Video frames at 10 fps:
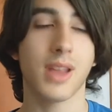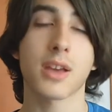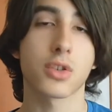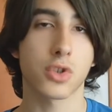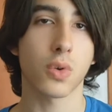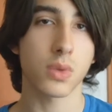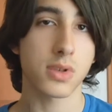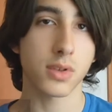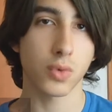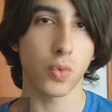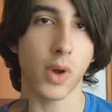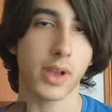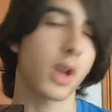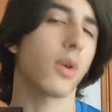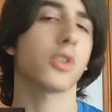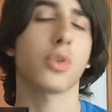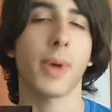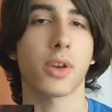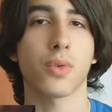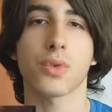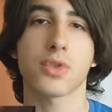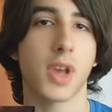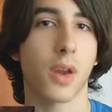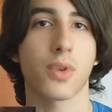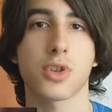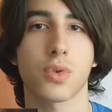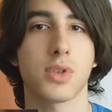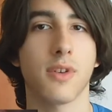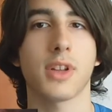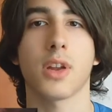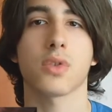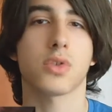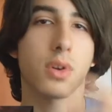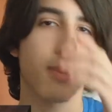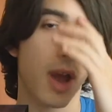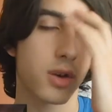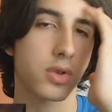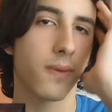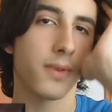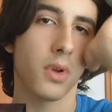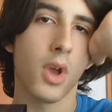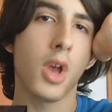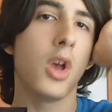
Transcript: Dark Souls 2, che a quanto pare non sarà un'esclusiva delle console Microsoft,